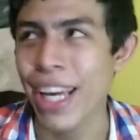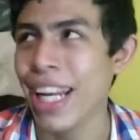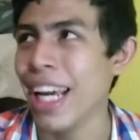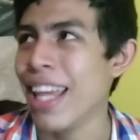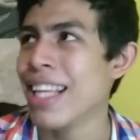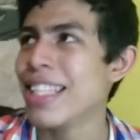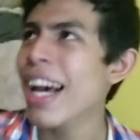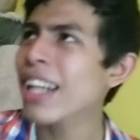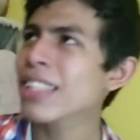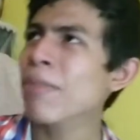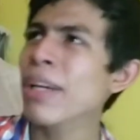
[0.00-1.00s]
viene y dice,
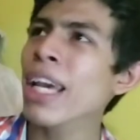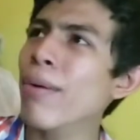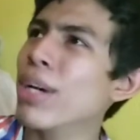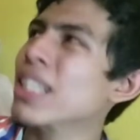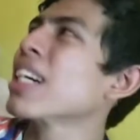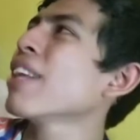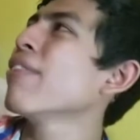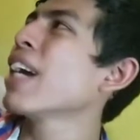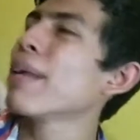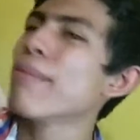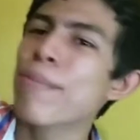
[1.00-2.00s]
ah, ¿saben qué? Voy a
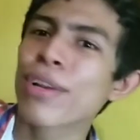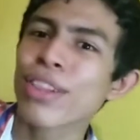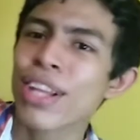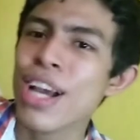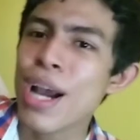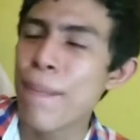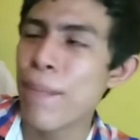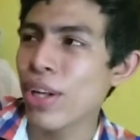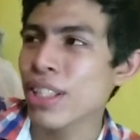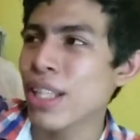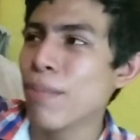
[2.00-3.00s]
sacrificarme por,
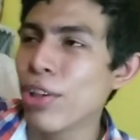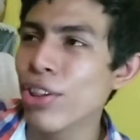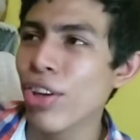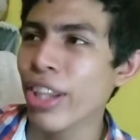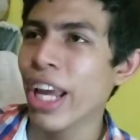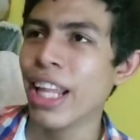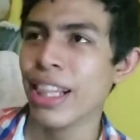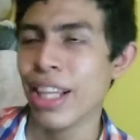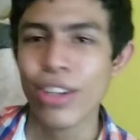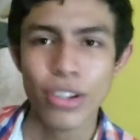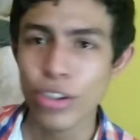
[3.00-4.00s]
por este montón de
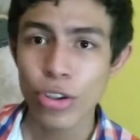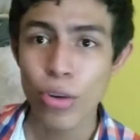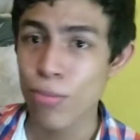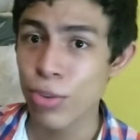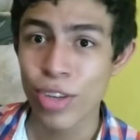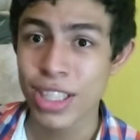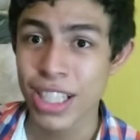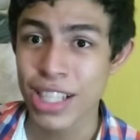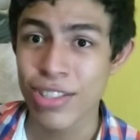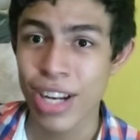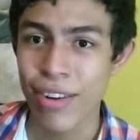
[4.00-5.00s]
gente. No, no todo el mundo hace
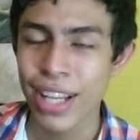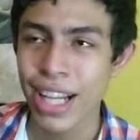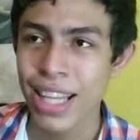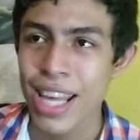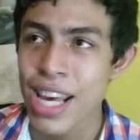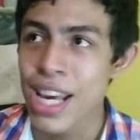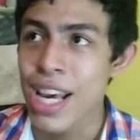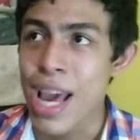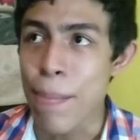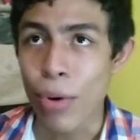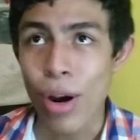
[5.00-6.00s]
eso, la verdad.
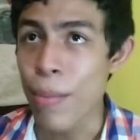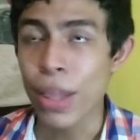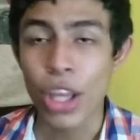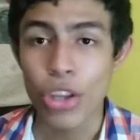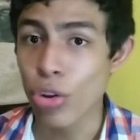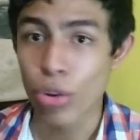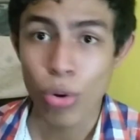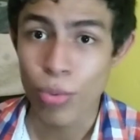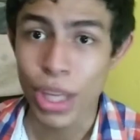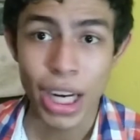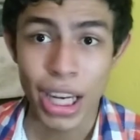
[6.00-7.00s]
Probablemente yo no lo
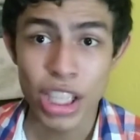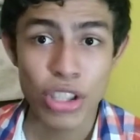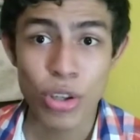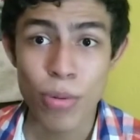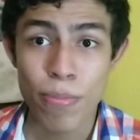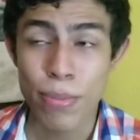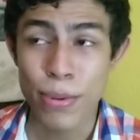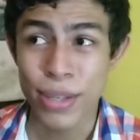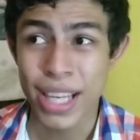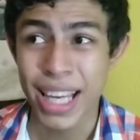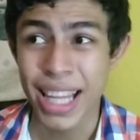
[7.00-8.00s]
hubiera hecho,
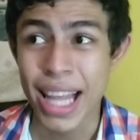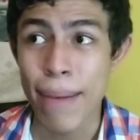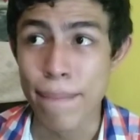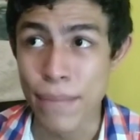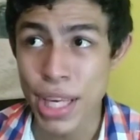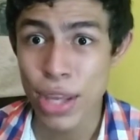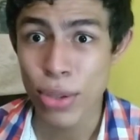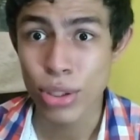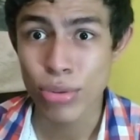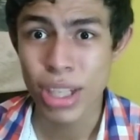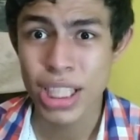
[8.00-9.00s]
que da miedo,
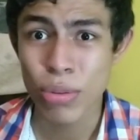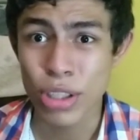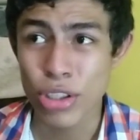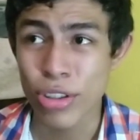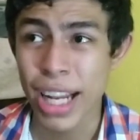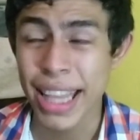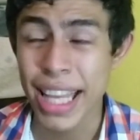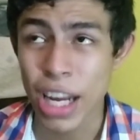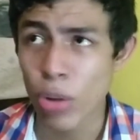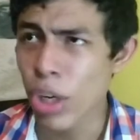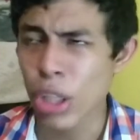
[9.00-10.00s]
es una situación
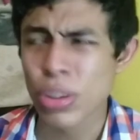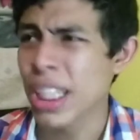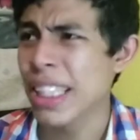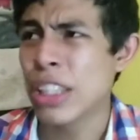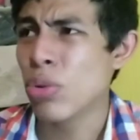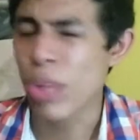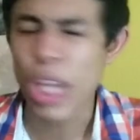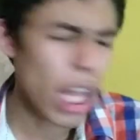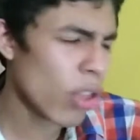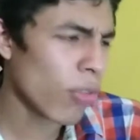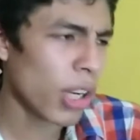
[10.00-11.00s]
aterradora. Tú estás
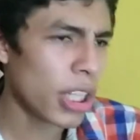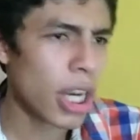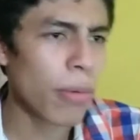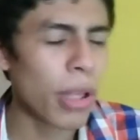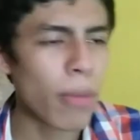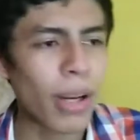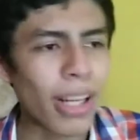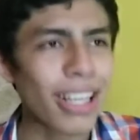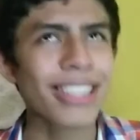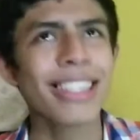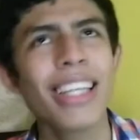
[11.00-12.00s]
estudiando feliz de la vida,
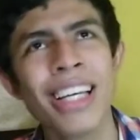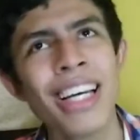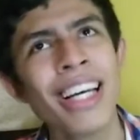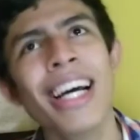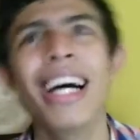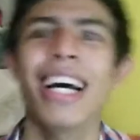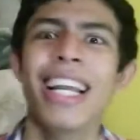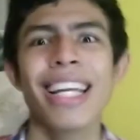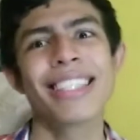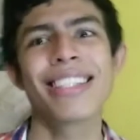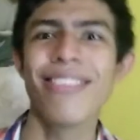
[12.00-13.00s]
ah, sí, ah,
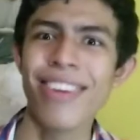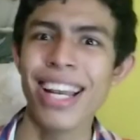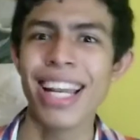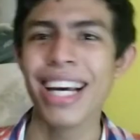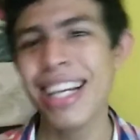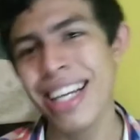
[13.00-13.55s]
la escuela,